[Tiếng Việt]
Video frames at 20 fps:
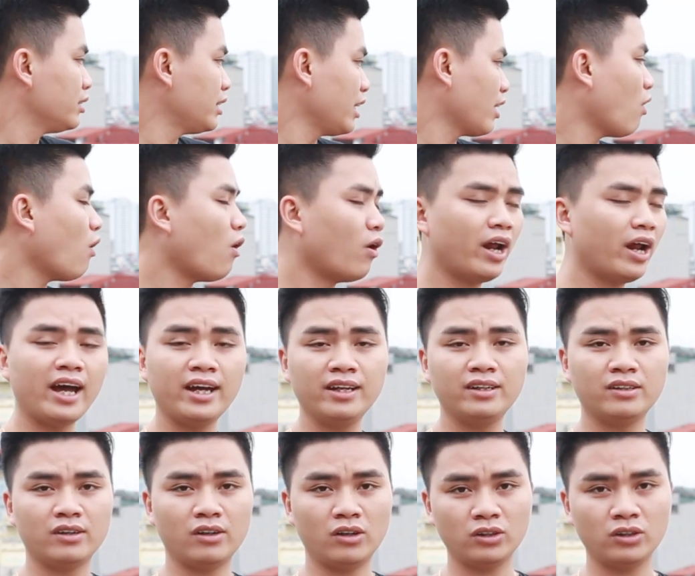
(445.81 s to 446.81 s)
xe cộ ở đây
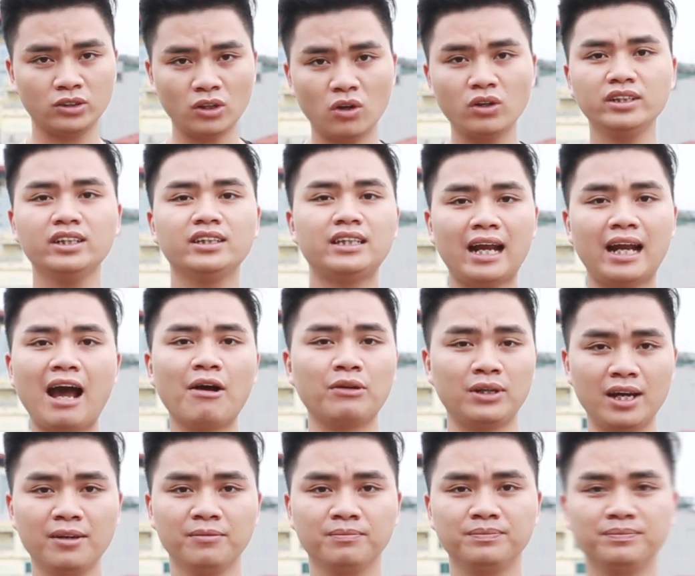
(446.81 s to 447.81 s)
nó tốt như thế nào
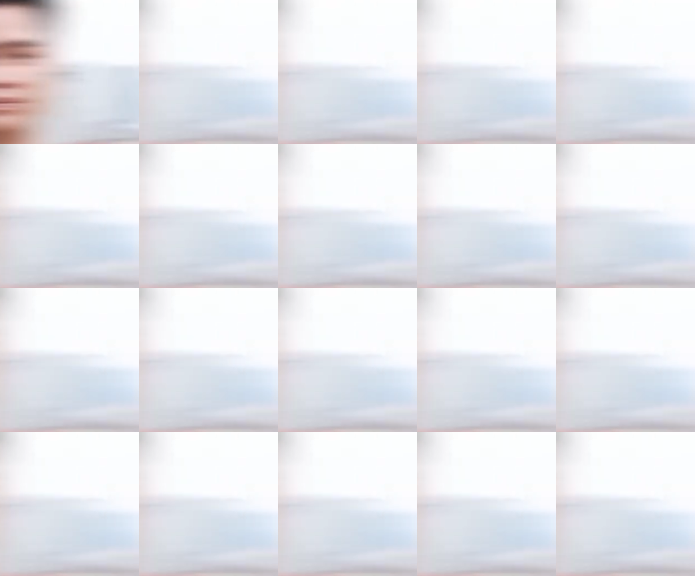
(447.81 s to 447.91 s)
nhé.